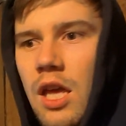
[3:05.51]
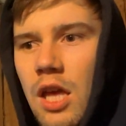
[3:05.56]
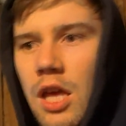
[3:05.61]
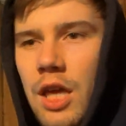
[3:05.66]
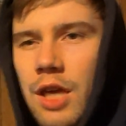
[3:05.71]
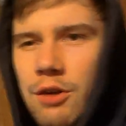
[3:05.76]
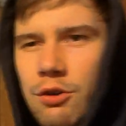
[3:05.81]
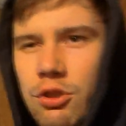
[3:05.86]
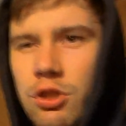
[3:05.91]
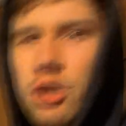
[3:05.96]

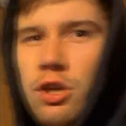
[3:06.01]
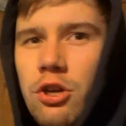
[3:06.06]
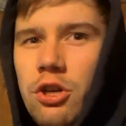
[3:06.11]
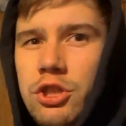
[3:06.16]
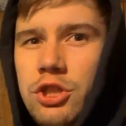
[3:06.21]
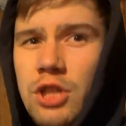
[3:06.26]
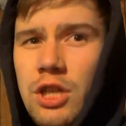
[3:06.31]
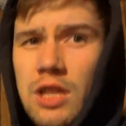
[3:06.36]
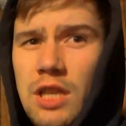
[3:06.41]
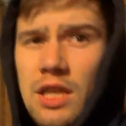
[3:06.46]
И вот,
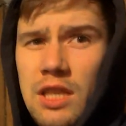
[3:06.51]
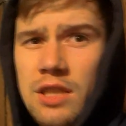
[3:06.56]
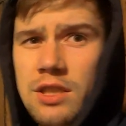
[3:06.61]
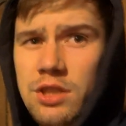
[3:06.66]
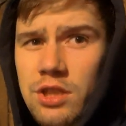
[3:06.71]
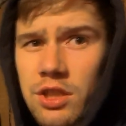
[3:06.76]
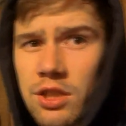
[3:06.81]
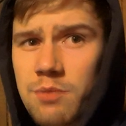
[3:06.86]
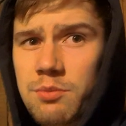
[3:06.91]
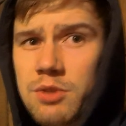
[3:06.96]
короче, она на
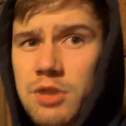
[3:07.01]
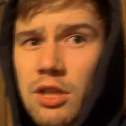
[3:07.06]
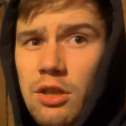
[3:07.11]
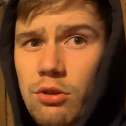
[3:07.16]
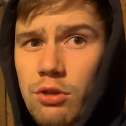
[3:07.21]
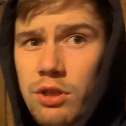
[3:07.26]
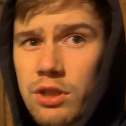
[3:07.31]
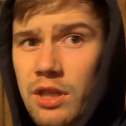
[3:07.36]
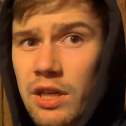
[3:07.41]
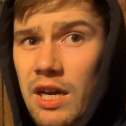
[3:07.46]
синем
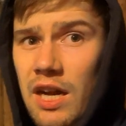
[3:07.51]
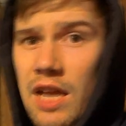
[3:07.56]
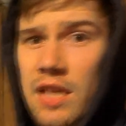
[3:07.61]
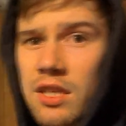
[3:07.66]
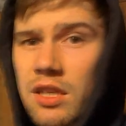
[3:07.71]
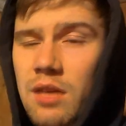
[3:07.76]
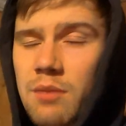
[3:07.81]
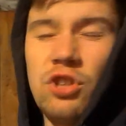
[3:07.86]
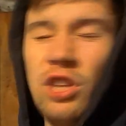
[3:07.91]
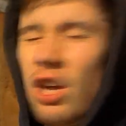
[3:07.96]
салоне
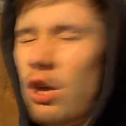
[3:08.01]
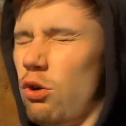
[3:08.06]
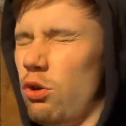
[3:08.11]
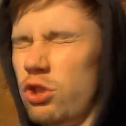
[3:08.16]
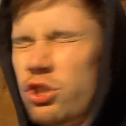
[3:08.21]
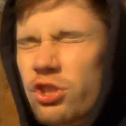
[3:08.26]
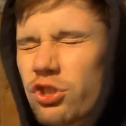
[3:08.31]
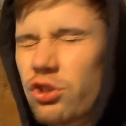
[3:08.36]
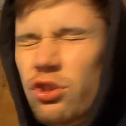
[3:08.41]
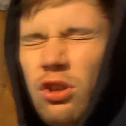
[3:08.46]
раннем. Я
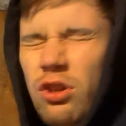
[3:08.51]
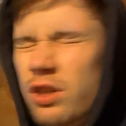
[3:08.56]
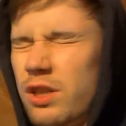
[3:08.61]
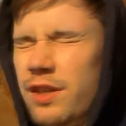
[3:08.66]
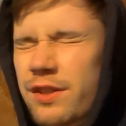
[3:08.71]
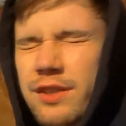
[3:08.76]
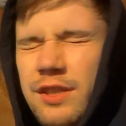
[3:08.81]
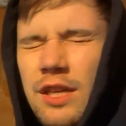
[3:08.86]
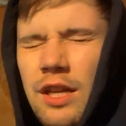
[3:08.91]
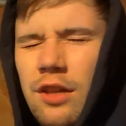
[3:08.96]
очень долго
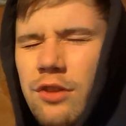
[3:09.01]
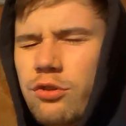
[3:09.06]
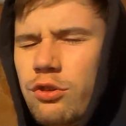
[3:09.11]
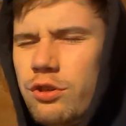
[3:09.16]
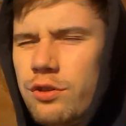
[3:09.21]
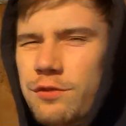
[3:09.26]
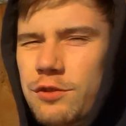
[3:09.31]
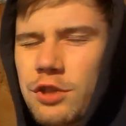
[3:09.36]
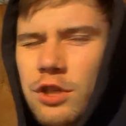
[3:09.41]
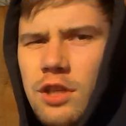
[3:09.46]
искал,
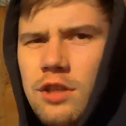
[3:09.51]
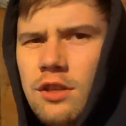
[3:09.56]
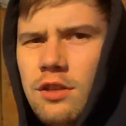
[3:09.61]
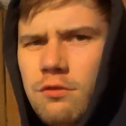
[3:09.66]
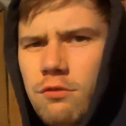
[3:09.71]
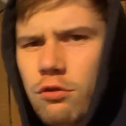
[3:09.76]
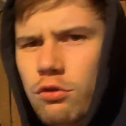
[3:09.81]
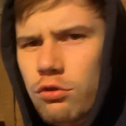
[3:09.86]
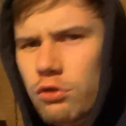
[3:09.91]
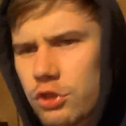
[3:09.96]
тоже вчера до
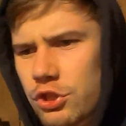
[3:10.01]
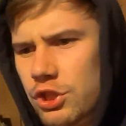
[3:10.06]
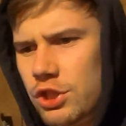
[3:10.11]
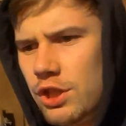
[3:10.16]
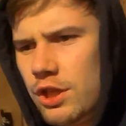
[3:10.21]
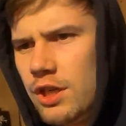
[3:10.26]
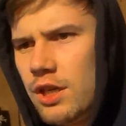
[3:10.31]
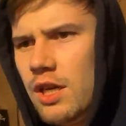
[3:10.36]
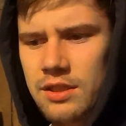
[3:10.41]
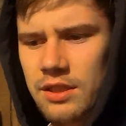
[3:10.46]
двух
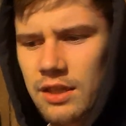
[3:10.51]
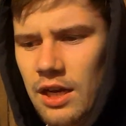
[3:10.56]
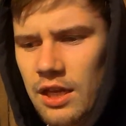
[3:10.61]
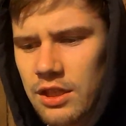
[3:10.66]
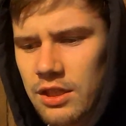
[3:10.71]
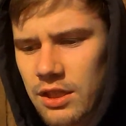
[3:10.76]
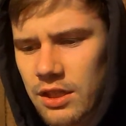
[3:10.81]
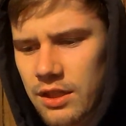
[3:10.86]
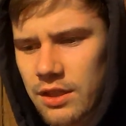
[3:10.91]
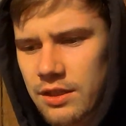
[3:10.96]
ночи,
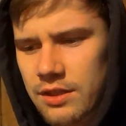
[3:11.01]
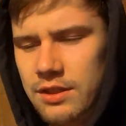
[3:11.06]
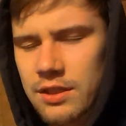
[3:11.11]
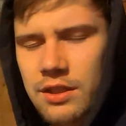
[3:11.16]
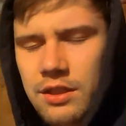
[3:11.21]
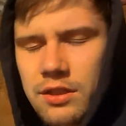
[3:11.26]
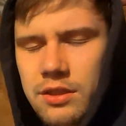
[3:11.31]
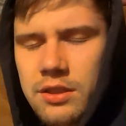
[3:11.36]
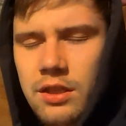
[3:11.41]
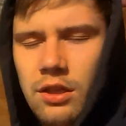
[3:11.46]
странный
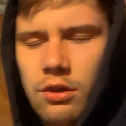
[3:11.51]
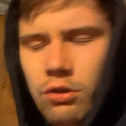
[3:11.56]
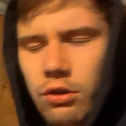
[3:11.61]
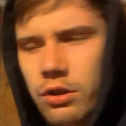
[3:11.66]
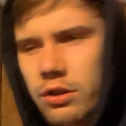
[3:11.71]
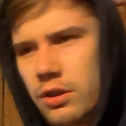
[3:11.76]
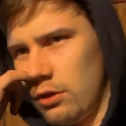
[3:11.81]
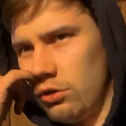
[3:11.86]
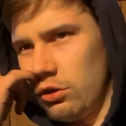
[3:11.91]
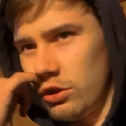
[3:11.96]
синий
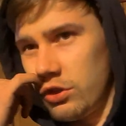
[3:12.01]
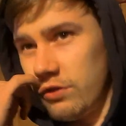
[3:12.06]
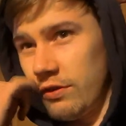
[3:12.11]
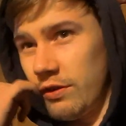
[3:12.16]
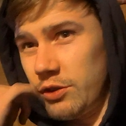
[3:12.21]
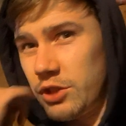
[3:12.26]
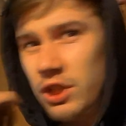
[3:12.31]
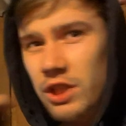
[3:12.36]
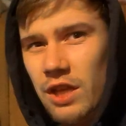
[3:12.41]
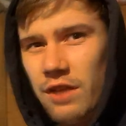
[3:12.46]
салон. То есть,
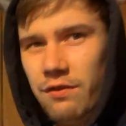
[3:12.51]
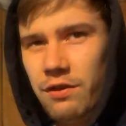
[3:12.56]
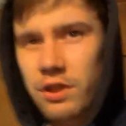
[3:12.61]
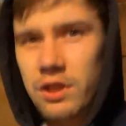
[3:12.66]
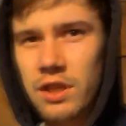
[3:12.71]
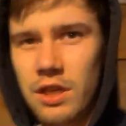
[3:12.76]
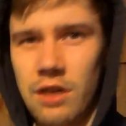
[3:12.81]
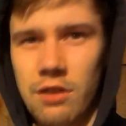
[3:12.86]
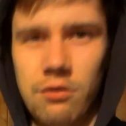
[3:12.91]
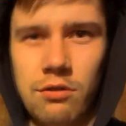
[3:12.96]
вообще на
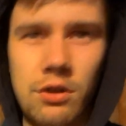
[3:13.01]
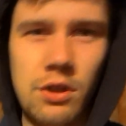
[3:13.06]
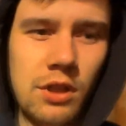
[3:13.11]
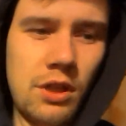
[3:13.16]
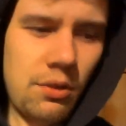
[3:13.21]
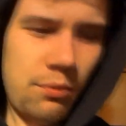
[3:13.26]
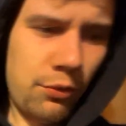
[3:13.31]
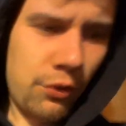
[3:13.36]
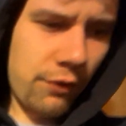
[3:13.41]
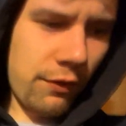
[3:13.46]
Авито,
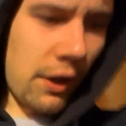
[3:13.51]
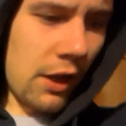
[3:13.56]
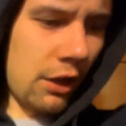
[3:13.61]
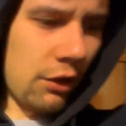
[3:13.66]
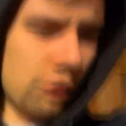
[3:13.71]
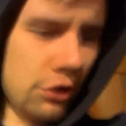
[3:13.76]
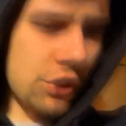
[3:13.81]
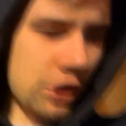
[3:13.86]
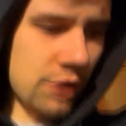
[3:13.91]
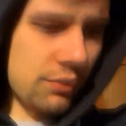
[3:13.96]
это буквально
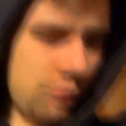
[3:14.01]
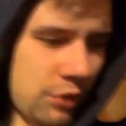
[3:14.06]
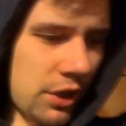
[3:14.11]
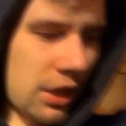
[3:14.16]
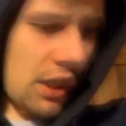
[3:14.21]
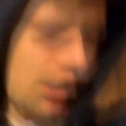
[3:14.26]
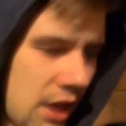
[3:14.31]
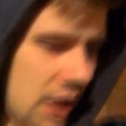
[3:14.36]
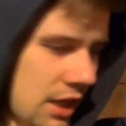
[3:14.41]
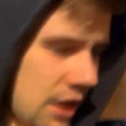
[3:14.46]
вот сейчас
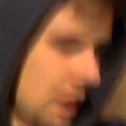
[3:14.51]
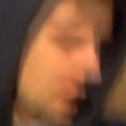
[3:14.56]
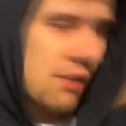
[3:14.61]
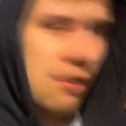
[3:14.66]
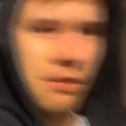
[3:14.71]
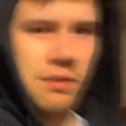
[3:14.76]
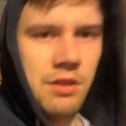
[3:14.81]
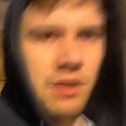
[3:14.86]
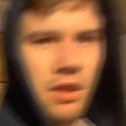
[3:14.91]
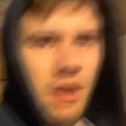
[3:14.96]
было
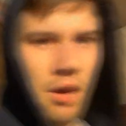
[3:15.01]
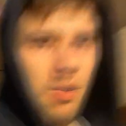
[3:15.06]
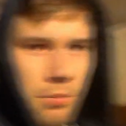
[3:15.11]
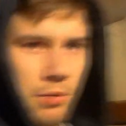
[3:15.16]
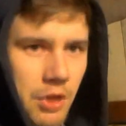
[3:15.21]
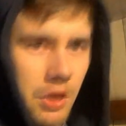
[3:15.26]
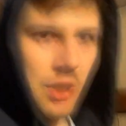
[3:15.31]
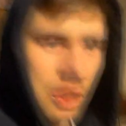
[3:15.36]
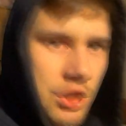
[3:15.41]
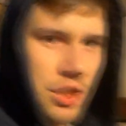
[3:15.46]
единственное
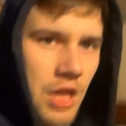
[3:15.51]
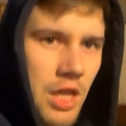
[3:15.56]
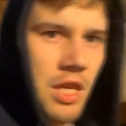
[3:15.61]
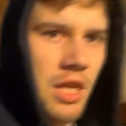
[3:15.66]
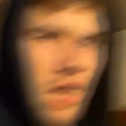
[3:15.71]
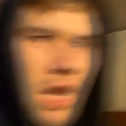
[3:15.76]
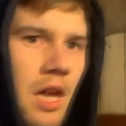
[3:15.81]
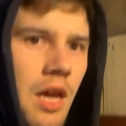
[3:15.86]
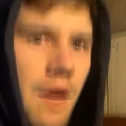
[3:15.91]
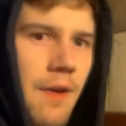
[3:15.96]

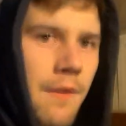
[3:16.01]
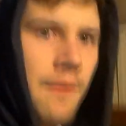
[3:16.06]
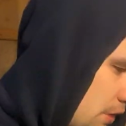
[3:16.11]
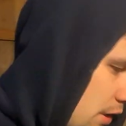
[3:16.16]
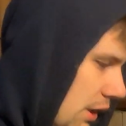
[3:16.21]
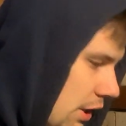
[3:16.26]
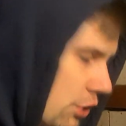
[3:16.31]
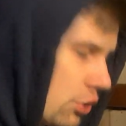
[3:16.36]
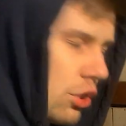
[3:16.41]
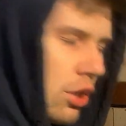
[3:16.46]
предложение, на
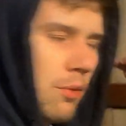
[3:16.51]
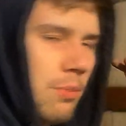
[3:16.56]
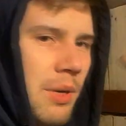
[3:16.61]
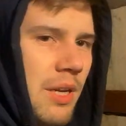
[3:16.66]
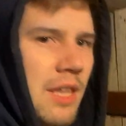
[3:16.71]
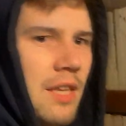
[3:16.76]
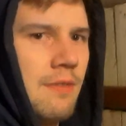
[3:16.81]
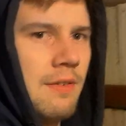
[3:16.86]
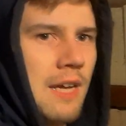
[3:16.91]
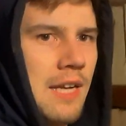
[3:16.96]
котором
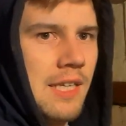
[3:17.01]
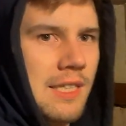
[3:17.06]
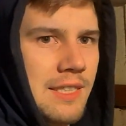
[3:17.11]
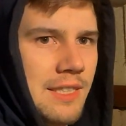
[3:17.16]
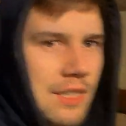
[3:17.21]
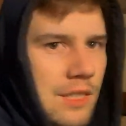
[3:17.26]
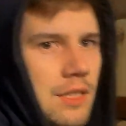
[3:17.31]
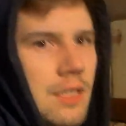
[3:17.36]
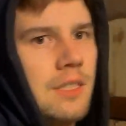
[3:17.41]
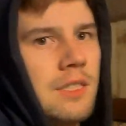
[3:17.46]
продавали
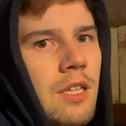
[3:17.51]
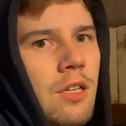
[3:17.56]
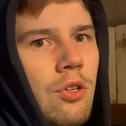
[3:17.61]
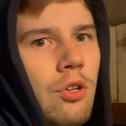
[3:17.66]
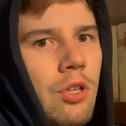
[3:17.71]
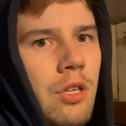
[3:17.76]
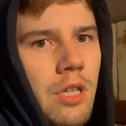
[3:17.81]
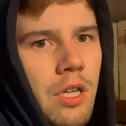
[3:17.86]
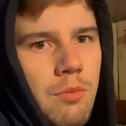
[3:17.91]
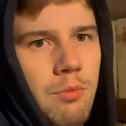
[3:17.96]
синий
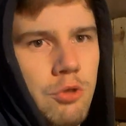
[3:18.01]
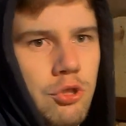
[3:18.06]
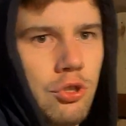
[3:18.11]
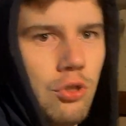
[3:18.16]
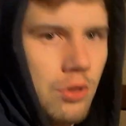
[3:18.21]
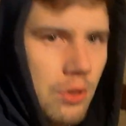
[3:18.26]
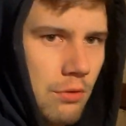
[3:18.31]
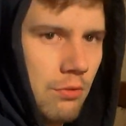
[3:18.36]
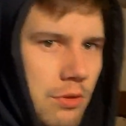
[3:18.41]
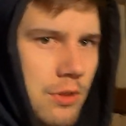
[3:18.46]
салон, либо
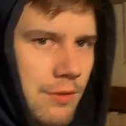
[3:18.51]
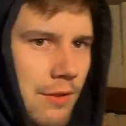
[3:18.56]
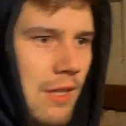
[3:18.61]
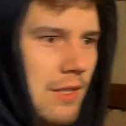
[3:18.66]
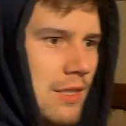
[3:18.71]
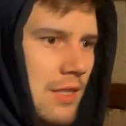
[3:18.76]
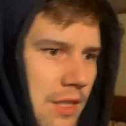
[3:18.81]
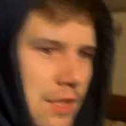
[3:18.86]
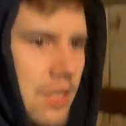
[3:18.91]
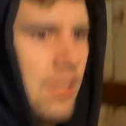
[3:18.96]
что-то вот
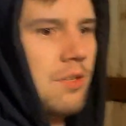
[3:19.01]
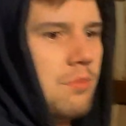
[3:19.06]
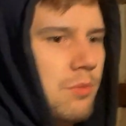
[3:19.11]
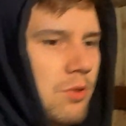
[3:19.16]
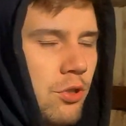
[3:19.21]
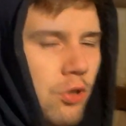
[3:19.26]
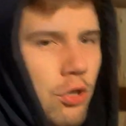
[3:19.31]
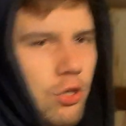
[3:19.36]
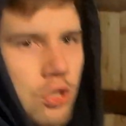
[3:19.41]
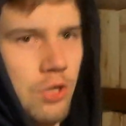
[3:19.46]
связанное с синим
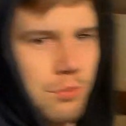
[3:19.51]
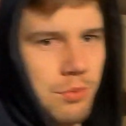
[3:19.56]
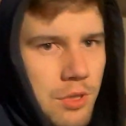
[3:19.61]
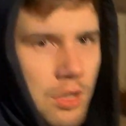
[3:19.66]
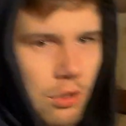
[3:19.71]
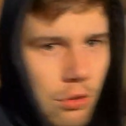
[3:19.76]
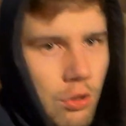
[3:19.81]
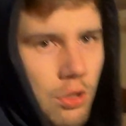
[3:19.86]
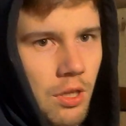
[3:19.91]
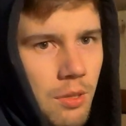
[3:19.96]
троечным
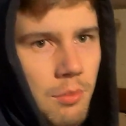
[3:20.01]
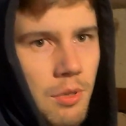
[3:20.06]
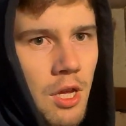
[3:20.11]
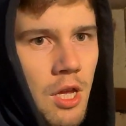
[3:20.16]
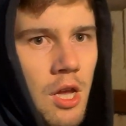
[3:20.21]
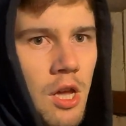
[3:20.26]
салоном.